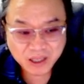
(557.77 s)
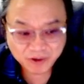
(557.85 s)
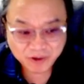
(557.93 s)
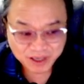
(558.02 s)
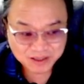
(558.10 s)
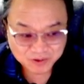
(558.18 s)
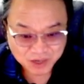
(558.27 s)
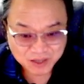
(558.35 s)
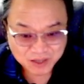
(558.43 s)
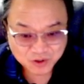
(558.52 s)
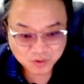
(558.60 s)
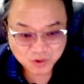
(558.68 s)
일, 이 위
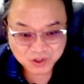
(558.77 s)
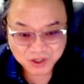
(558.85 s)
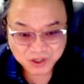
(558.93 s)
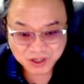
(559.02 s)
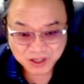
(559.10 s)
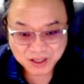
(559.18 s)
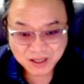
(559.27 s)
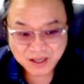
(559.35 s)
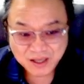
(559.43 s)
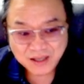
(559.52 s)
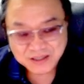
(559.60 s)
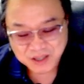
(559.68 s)
정도 하는
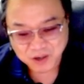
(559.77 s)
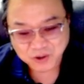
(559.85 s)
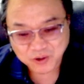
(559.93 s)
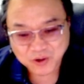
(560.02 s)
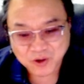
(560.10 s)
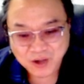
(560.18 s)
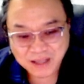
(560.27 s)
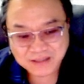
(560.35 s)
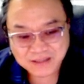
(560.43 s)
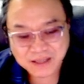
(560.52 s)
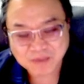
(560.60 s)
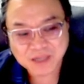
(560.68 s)
종목들, 적어도
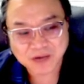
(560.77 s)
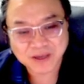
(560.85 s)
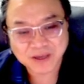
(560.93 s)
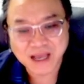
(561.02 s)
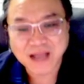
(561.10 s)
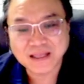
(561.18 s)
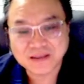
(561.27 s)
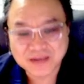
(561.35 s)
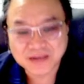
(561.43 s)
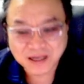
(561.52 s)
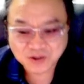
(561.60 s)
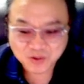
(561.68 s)
한 삼, 사 위
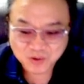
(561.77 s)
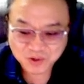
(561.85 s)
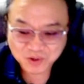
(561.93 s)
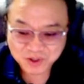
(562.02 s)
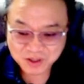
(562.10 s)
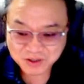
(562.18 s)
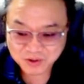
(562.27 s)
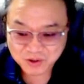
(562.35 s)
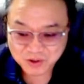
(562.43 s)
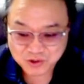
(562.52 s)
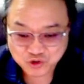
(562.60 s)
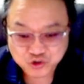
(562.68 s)
안에 들어간 종목들
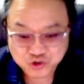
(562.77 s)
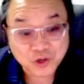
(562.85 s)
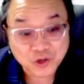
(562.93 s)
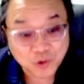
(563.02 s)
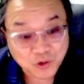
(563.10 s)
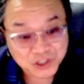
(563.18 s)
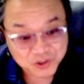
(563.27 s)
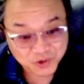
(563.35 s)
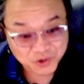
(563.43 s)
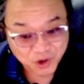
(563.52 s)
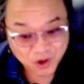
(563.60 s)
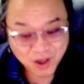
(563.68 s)
정도를 추려
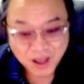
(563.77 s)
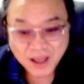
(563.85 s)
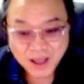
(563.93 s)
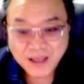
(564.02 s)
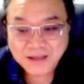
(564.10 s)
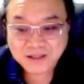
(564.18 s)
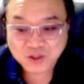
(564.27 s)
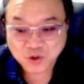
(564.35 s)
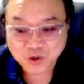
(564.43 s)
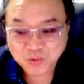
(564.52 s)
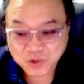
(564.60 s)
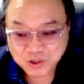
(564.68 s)
놓으시고요.
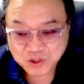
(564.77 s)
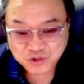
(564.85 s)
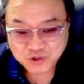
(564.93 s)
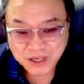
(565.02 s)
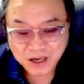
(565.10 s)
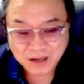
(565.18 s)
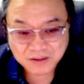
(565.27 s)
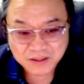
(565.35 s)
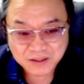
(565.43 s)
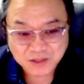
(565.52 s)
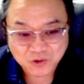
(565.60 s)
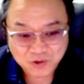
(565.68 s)
그 종목이
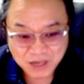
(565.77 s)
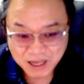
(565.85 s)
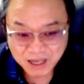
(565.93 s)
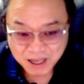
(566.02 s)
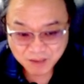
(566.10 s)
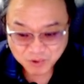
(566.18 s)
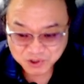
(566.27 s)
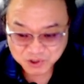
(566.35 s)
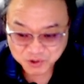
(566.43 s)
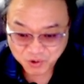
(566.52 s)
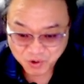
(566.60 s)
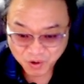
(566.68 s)
추세가 어떤 게 좋은가
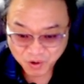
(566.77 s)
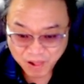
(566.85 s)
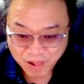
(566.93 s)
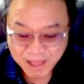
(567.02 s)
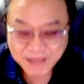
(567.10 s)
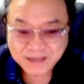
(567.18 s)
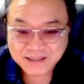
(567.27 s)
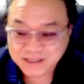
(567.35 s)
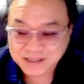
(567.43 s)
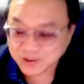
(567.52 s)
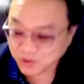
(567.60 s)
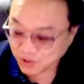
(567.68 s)
보시고,
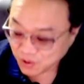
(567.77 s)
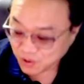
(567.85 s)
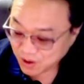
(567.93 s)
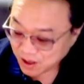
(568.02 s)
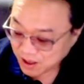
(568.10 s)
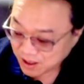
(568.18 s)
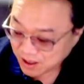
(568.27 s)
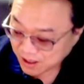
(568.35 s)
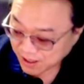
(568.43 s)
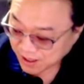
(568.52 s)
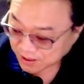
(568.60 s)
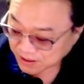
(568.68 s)
그리고
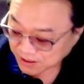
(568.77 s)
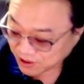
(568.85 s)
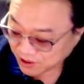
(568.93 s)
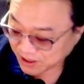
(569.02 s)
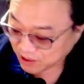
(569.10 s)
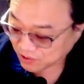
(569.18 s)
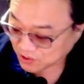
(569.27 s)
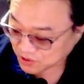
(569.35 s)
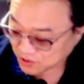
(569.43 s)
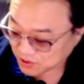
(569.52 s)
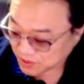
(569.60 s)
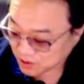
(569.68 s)
아, 기관
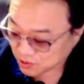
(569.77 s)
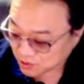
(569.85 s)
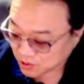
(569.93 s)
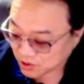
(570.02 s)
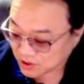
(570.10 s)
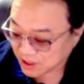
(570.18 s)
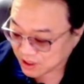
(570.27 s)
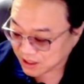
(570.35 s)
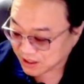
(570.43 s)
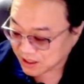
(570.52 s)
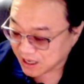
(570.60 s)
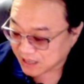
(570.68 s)
외국인 수급이 들어오는
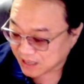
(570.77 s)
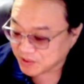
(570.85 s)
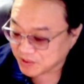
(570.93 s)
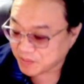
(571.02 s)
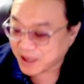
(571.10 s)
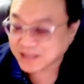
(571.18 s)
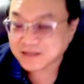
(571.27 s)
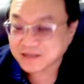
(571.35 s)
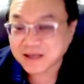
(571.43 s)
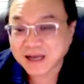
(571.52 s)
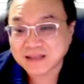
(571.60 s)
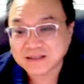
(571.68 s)
상황인가 아니면
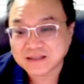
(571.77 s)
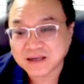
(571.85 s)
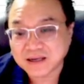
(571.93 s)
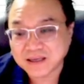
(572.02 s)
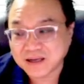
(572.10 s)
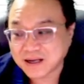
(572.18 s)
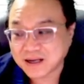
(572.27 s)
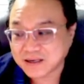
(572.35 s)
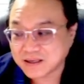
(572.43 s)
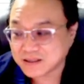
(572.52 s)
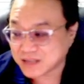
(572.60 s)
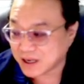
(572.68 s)
빠져나가는
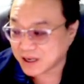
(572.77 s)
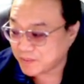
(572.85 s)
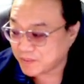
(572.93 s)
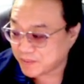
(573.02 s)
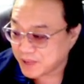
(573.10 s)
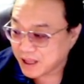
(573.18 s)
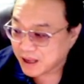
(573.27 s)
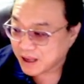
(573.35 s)
상황인가를 잘